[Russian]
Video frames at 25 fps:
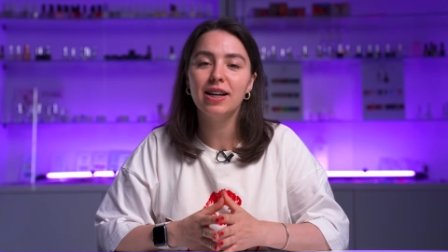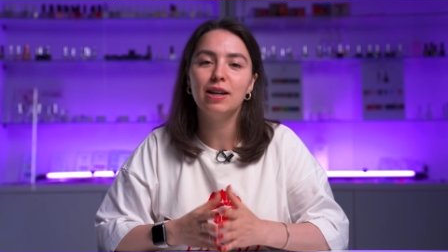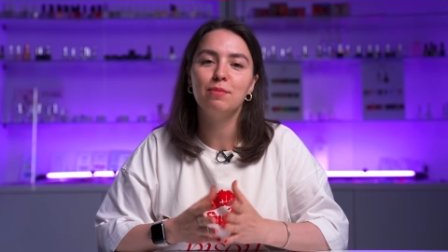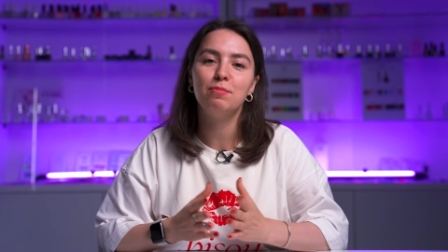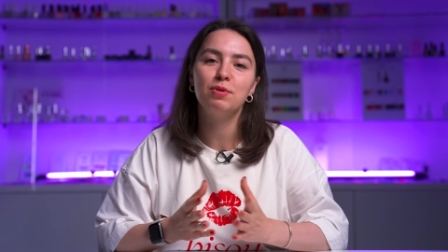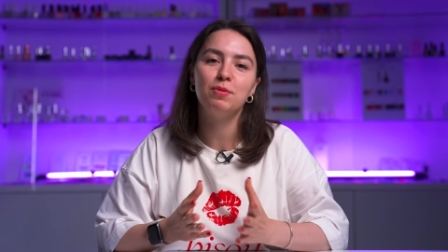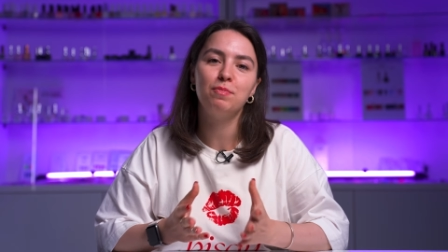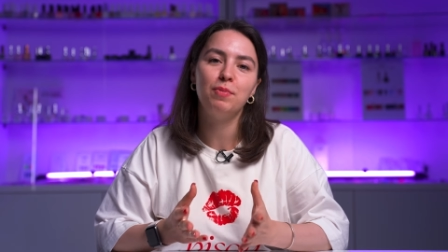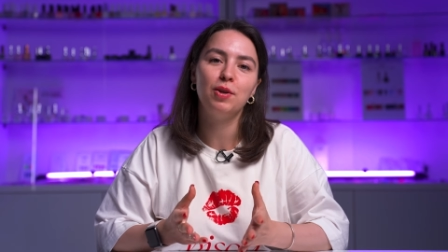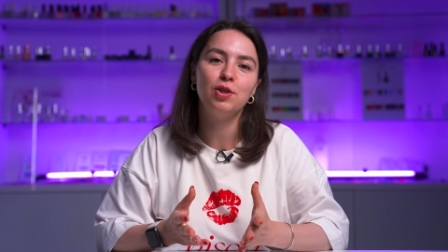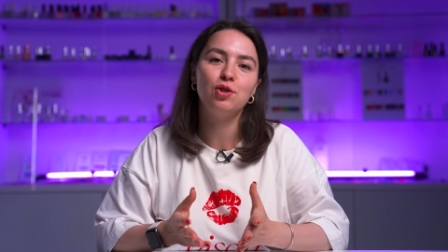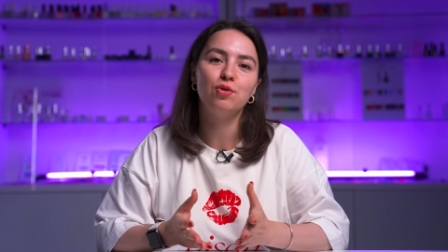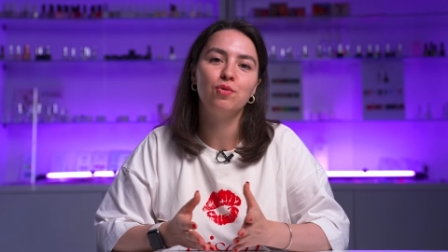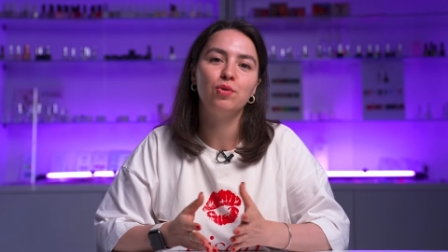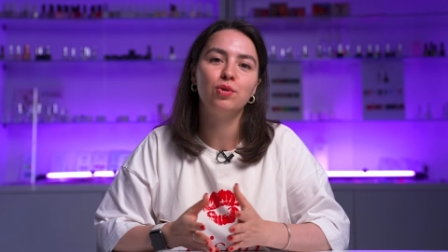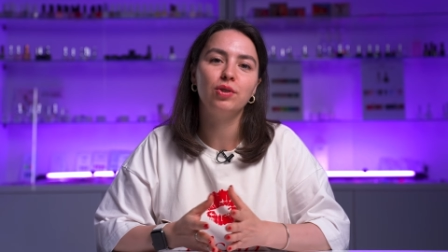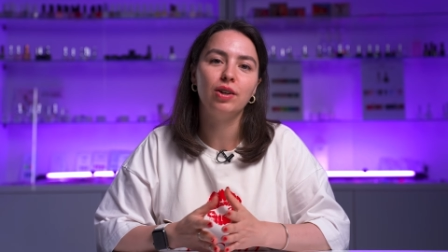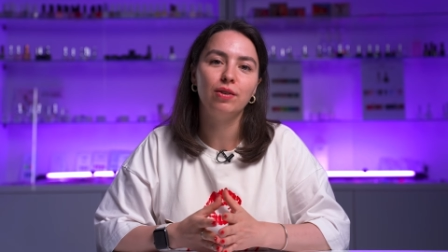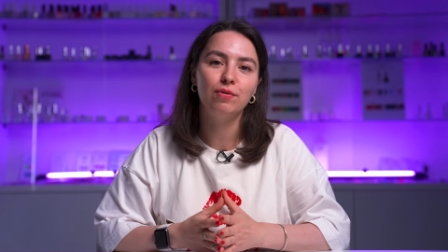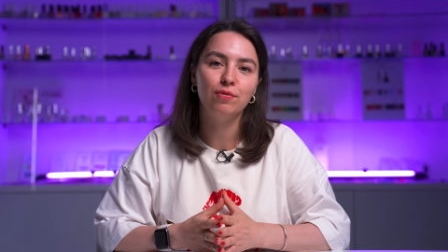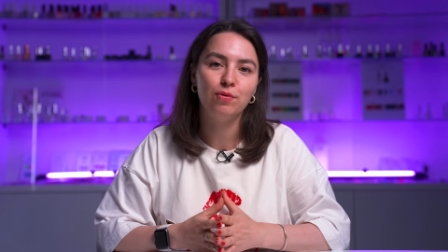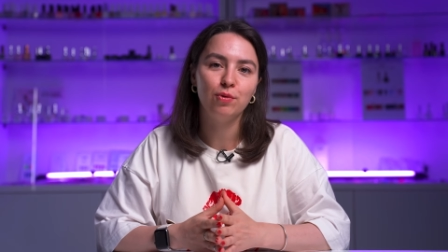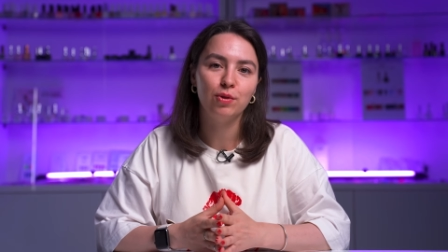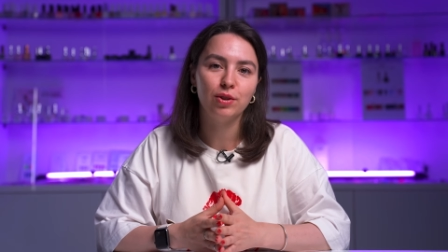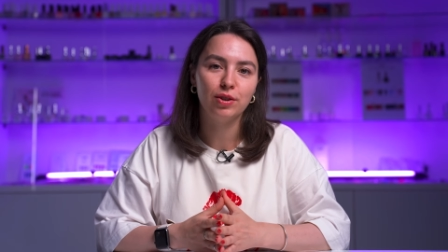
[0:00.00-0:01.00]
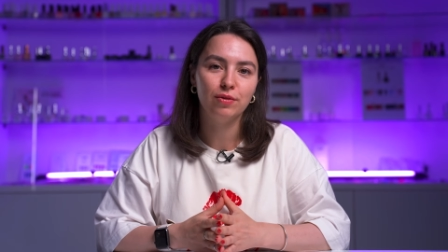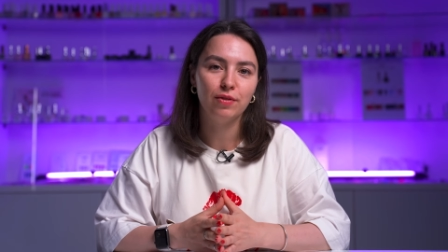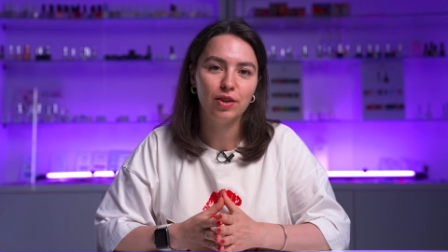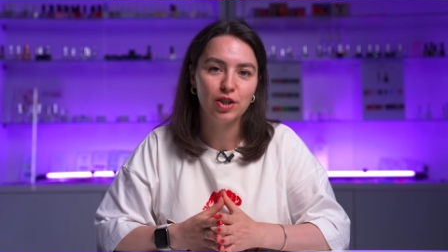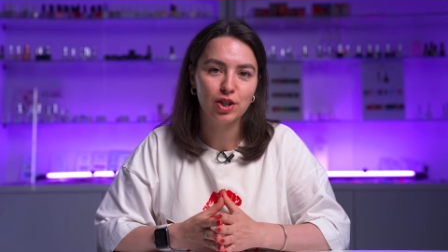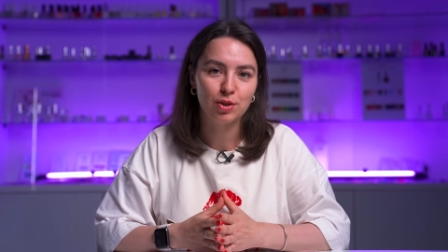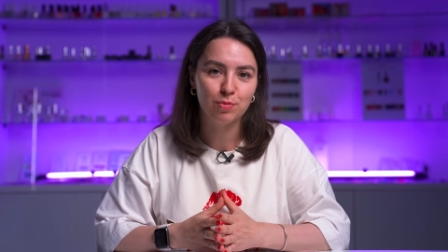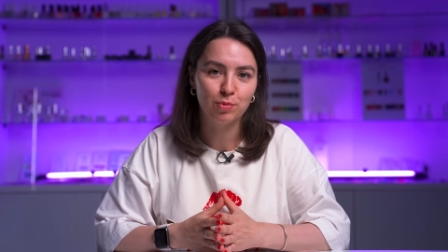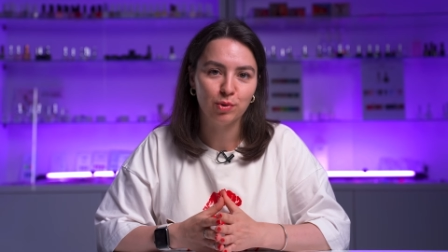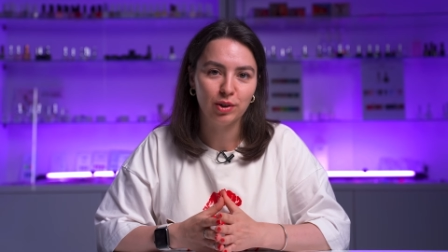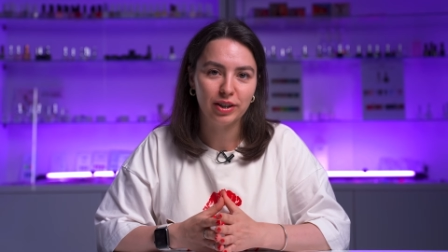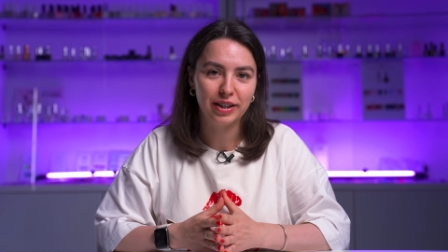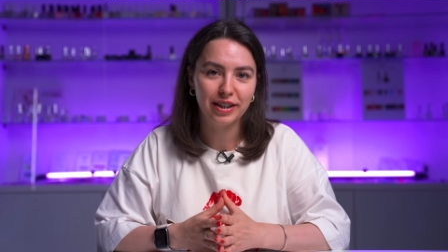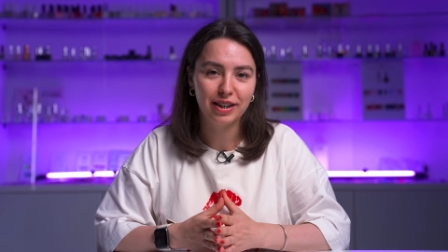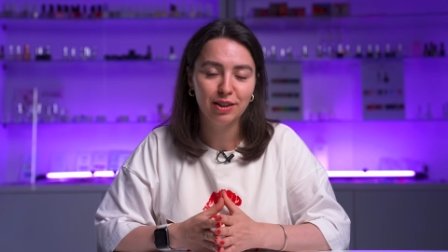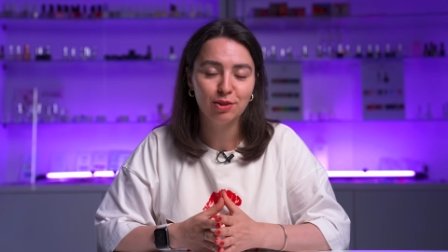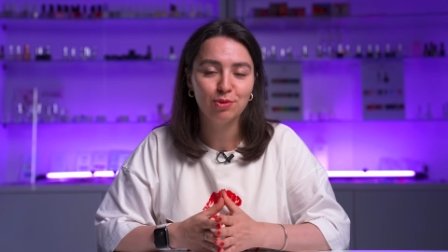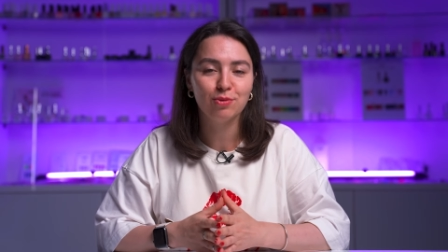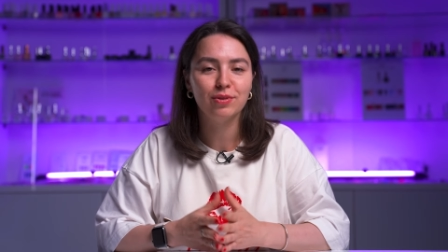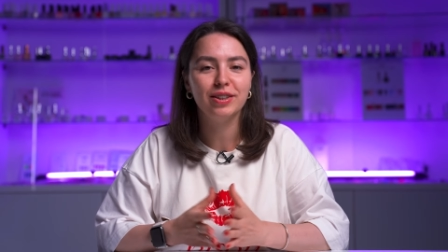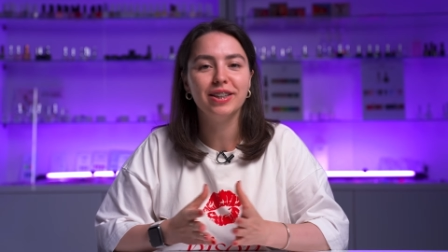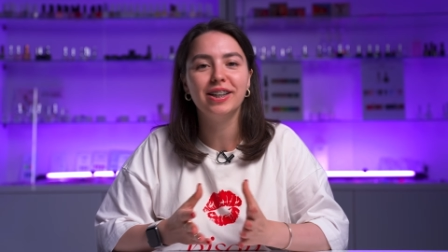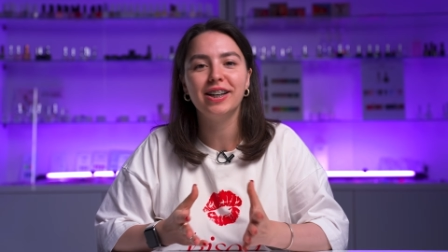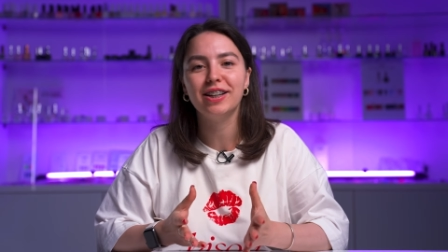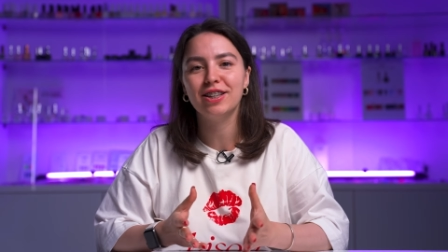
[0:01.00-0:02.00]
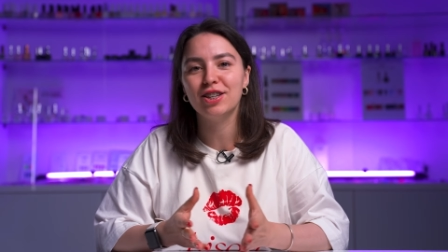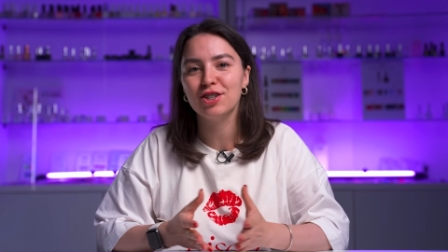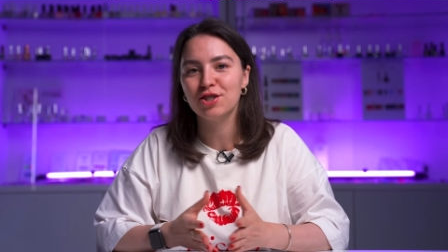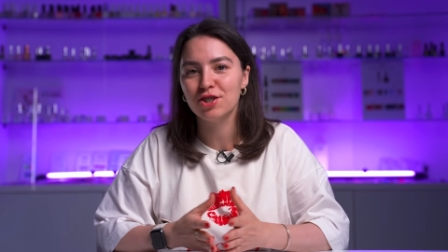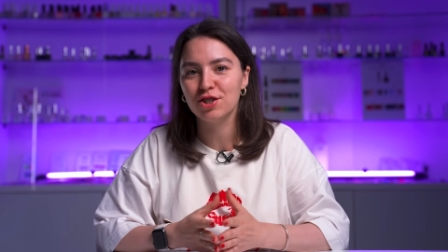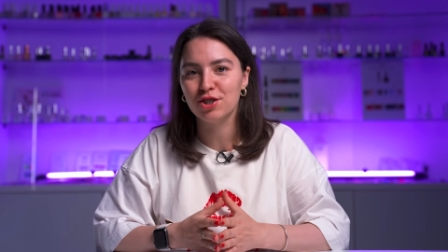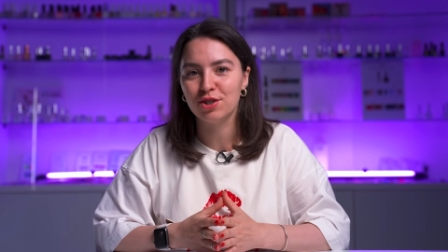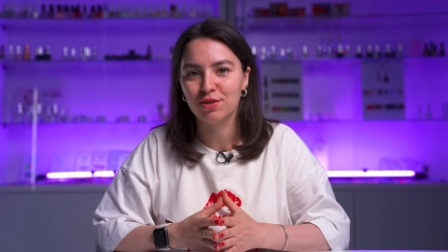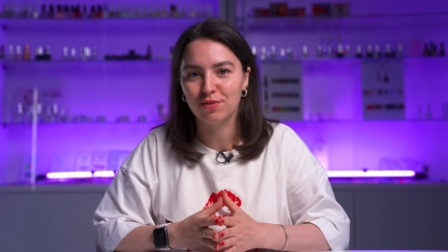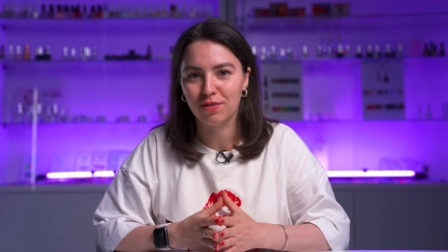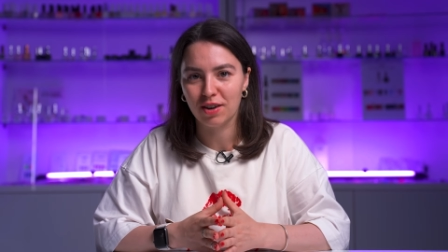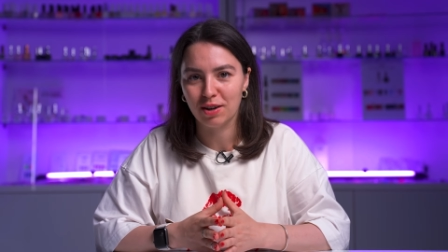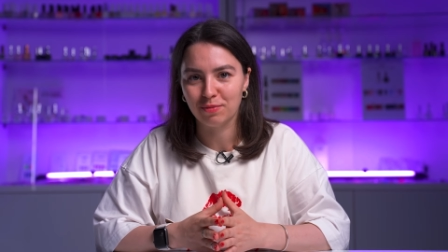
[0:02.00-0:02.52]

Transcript: обеспечивают комфорт вашему клиенту и, конечно же,